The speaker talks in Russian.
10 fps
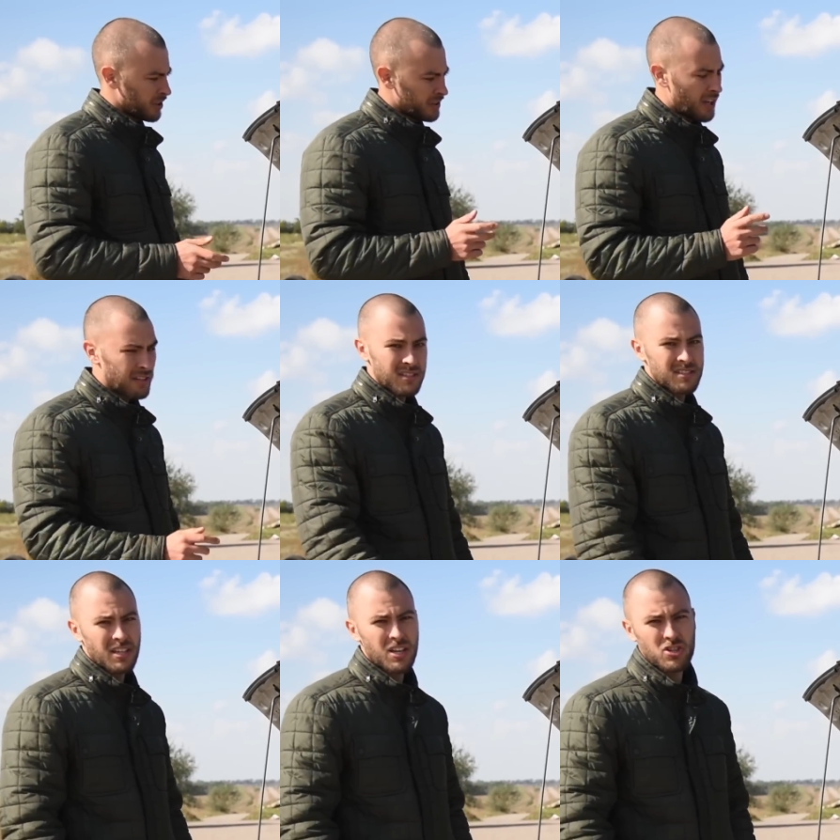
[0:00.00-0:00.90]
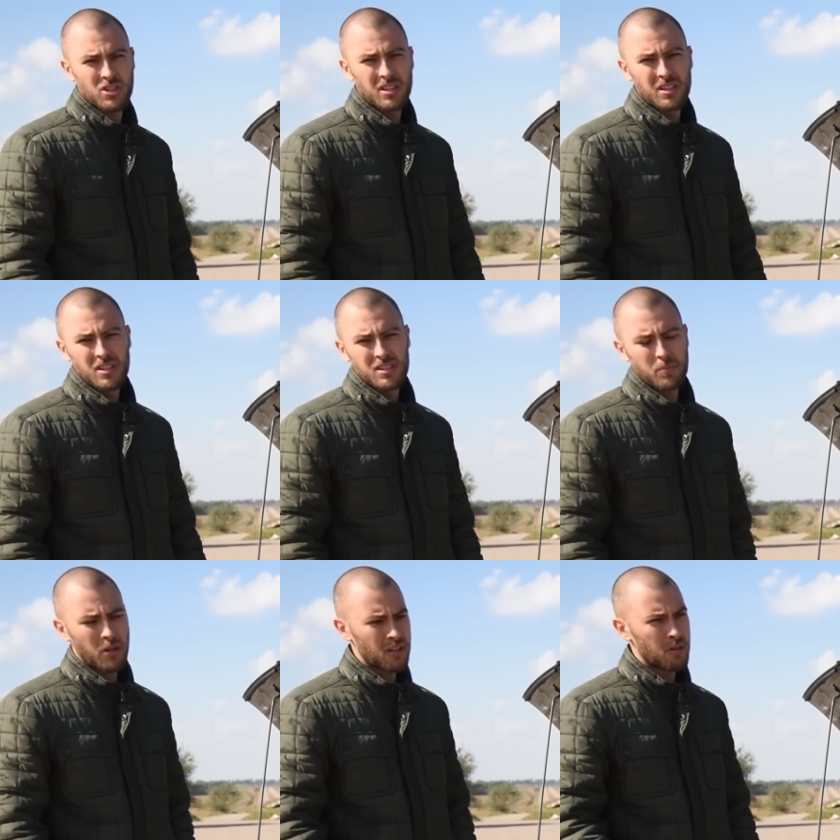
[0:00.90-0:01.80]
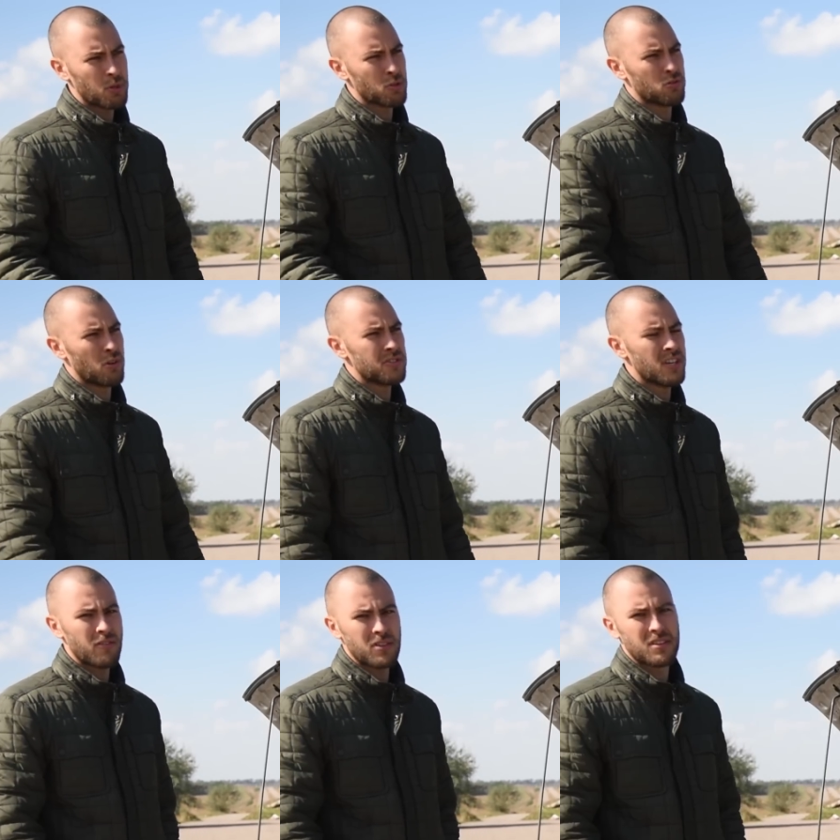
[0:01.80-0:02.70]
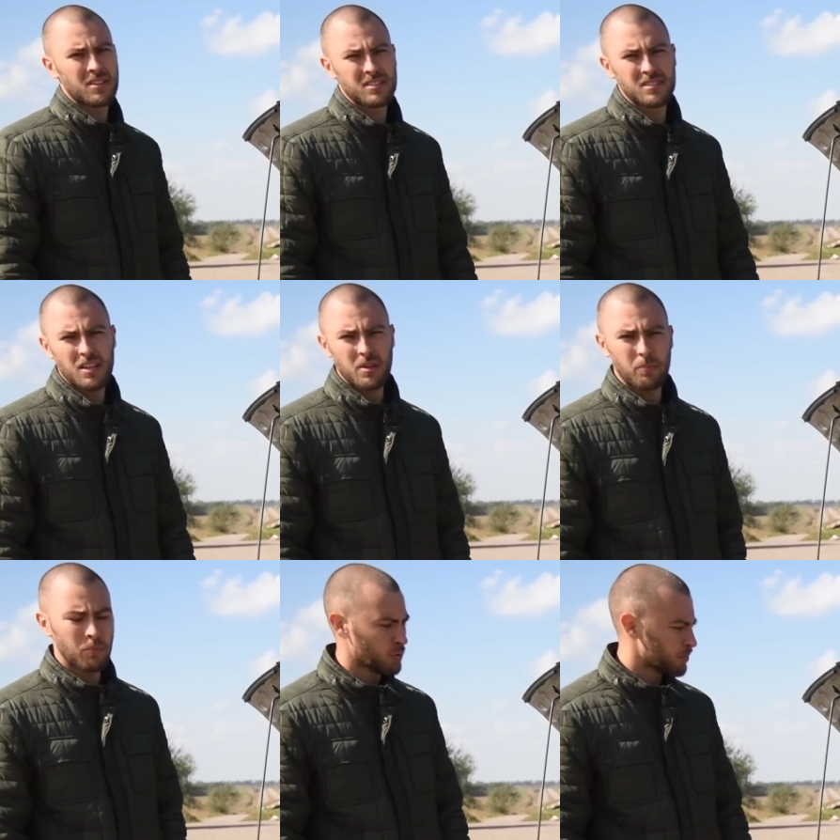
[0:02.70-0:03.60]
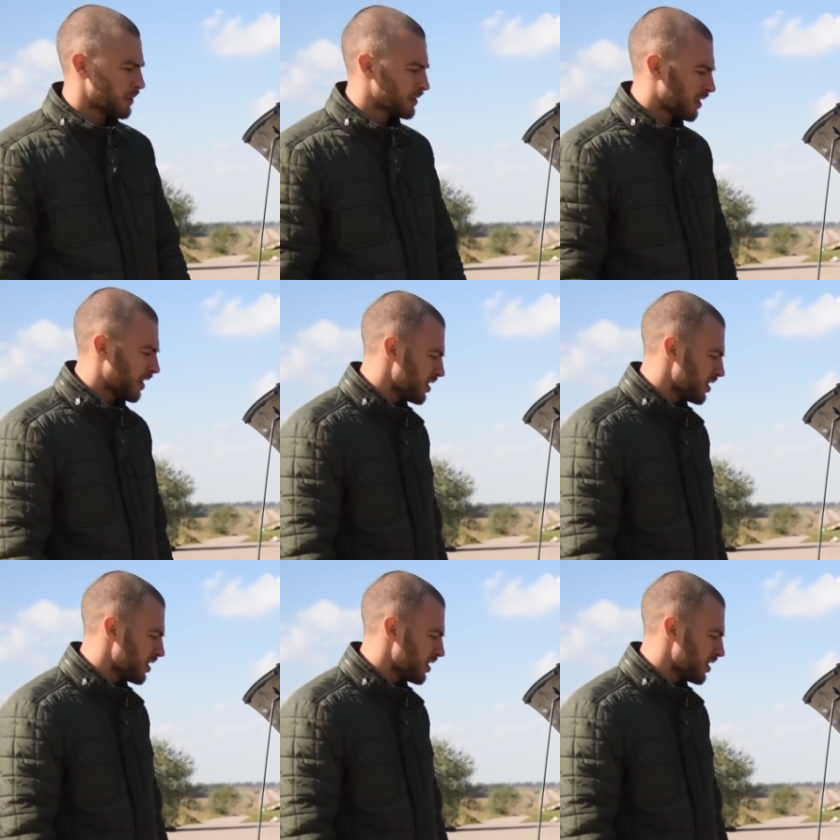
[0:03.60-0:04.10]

TNS Tech спереди минус 0,9, сзади минус полтора